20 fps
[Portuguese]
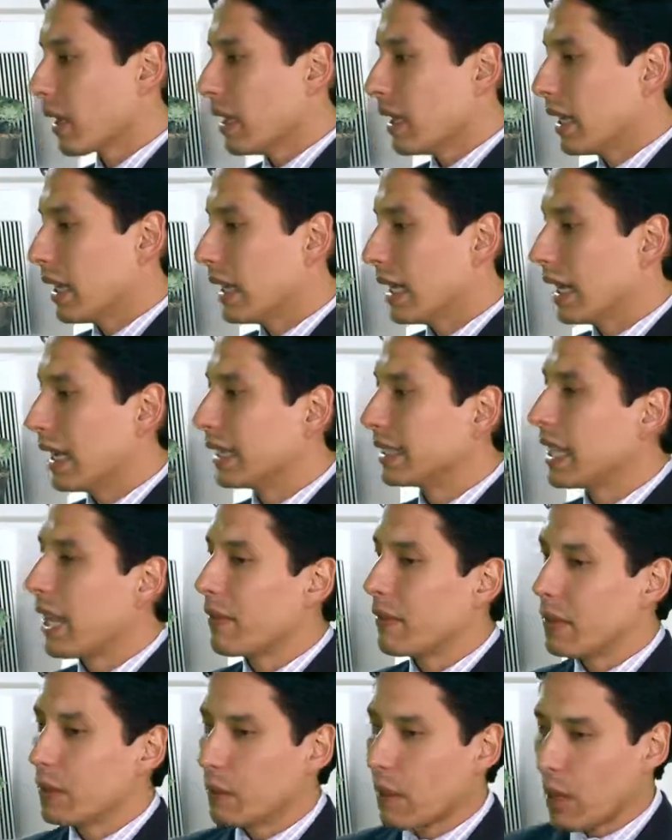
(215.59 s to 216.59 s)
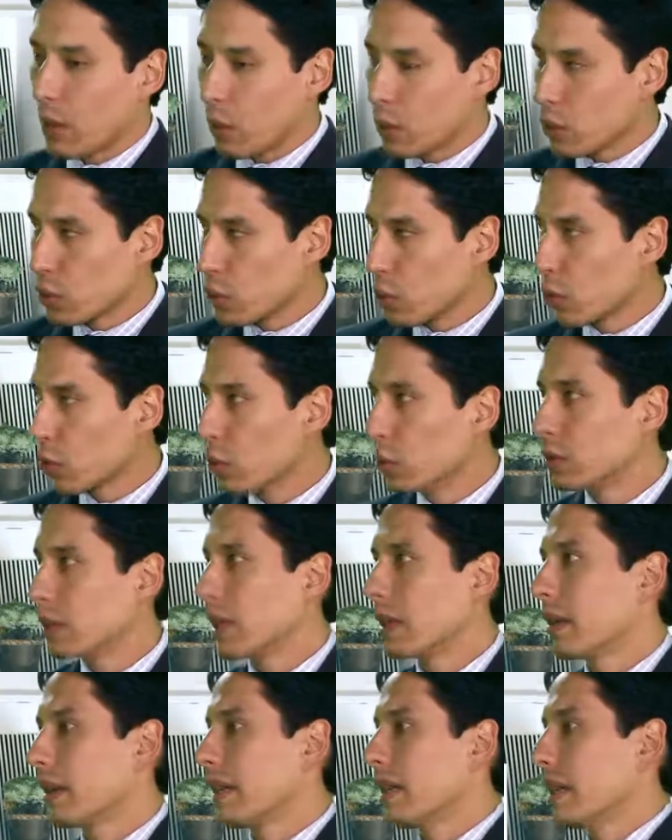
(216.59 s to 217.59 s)
É, deve ir numa
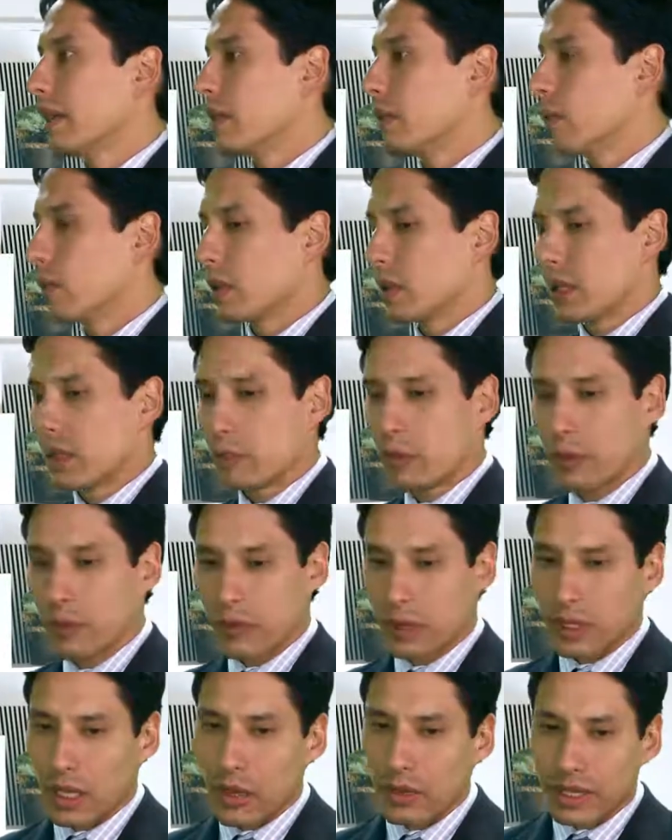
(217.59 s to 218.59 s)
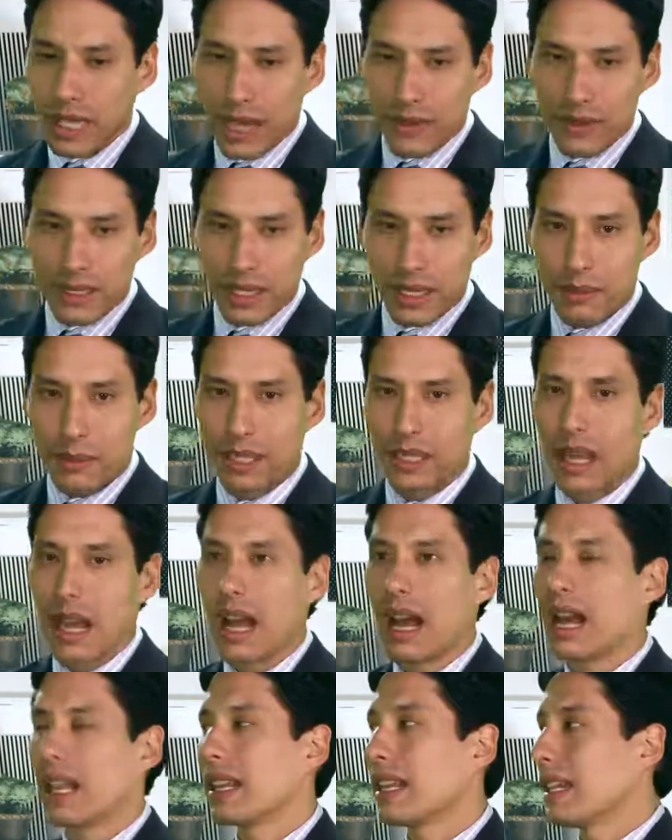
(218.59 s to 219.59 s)
consulta, ou esse profissional deve
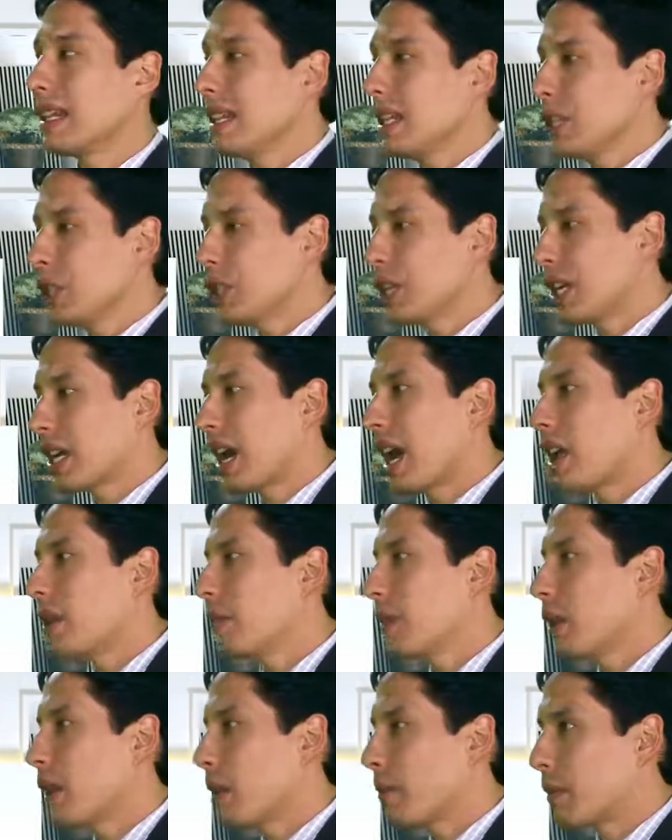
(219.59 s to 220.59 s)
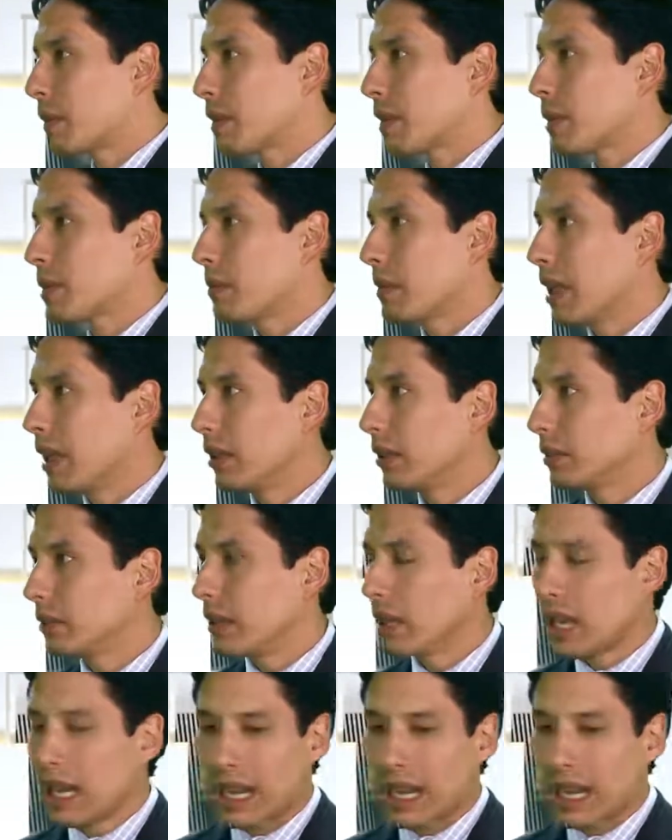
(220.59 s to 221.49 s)
examiná-la e indicar o melhor procedimento.